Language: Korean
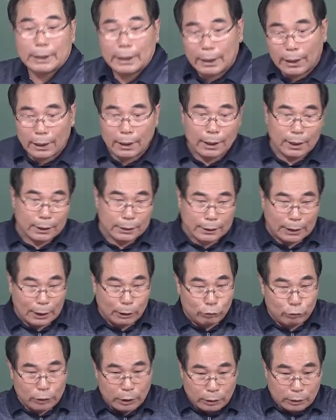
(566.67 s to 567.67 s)
내가
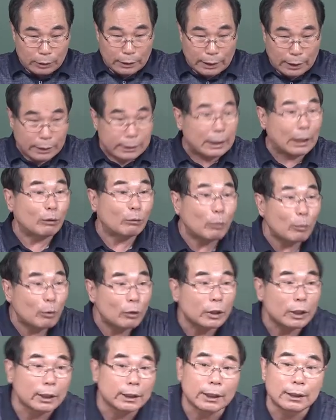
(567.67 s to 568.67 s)
사주에서 내가
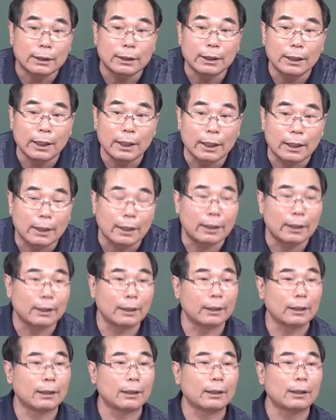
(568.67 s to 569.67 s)
잡아먹어야 되는데
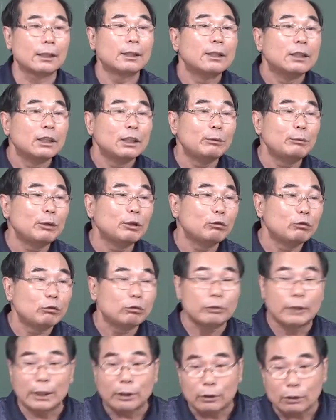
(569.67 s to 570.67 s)
그놈이
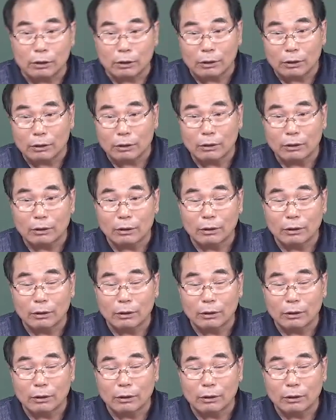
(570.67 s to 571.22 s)
운에서